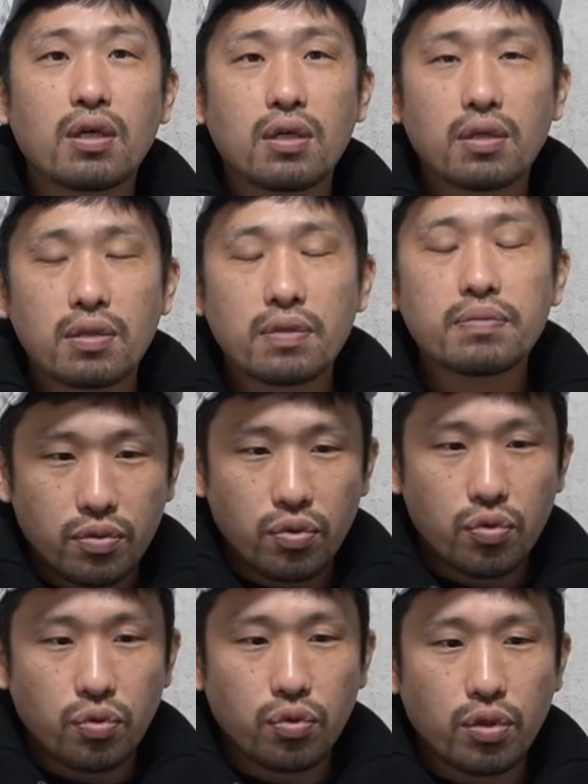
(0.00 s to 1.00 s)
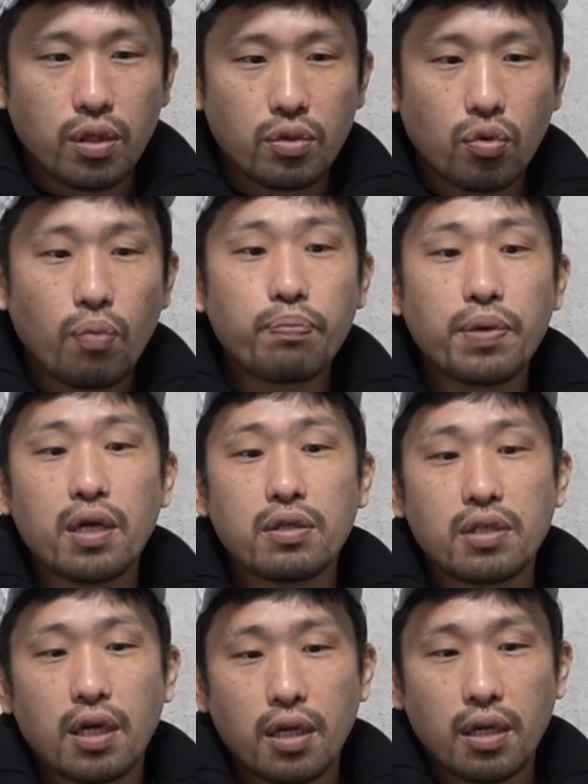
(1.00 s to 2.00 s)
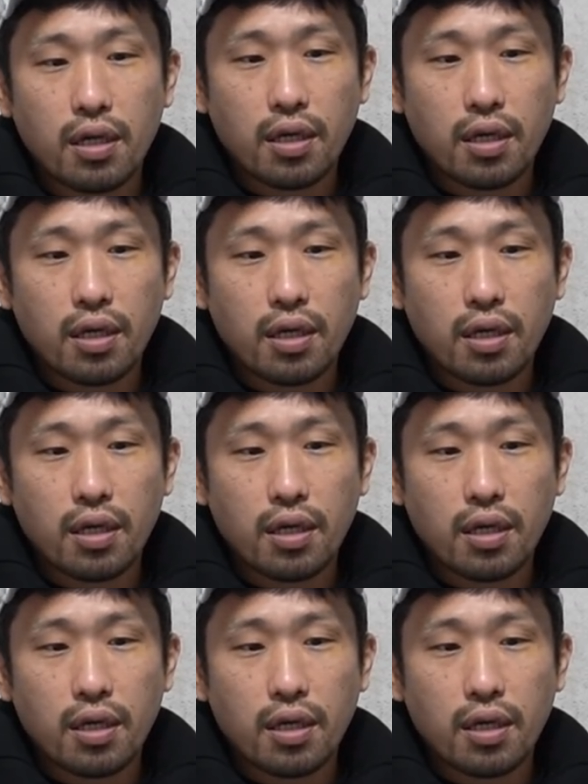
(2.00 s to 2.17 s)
うん、ということでトップランクが、